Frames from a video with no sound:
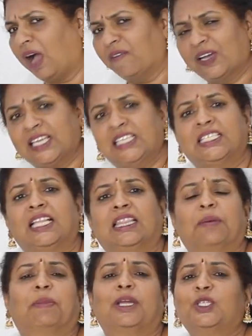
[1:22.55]

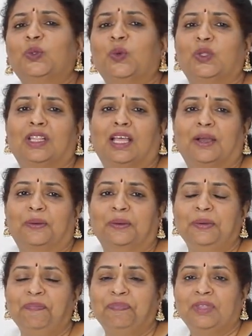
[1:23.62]
ఆవగ్గిందంత మనసు ఉంది నాకు